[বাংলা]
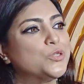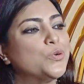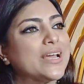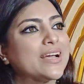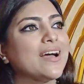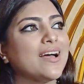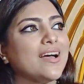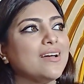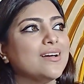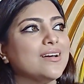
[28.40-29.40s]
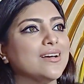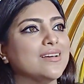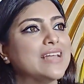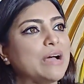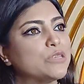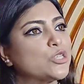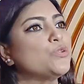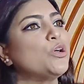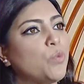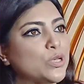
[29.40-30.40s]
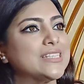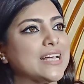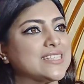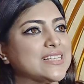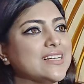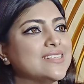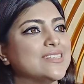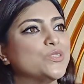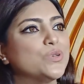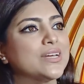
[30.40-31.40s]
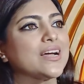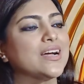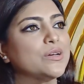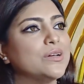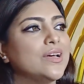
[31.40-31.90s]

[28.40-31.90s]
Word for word: জুলেখা নামটা শুনেও বোঝা যাচ্ছে জুলেখার